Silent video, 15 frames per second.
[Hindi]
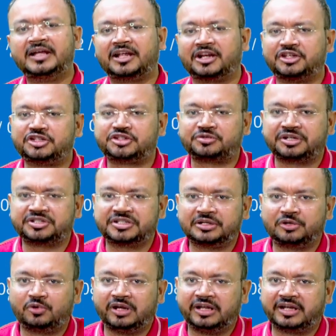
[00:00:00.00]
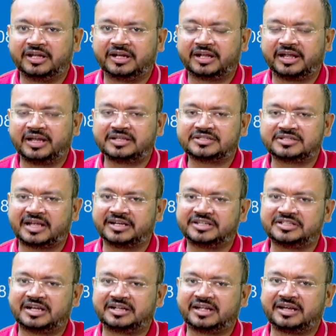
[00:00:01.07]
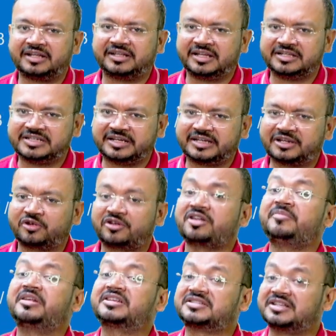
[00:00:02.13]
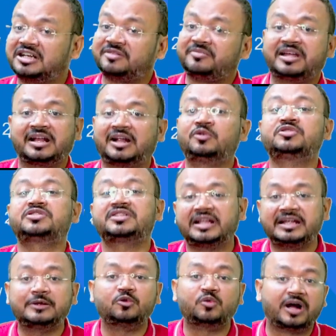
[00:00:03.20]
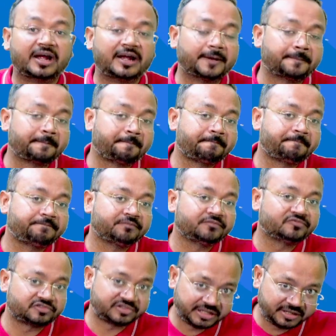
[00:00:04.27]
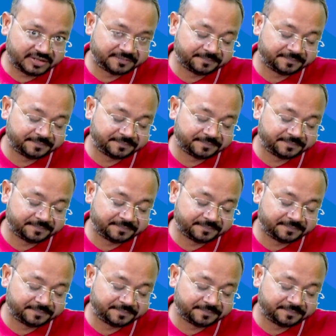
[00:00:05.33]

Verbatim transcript: रजिस्ट्रेशन को लेकर के सारी जानकारी दी जाएगी क्योंकि अभी रिजल्ट भी अनाउंस नहीं हुआ है ठीक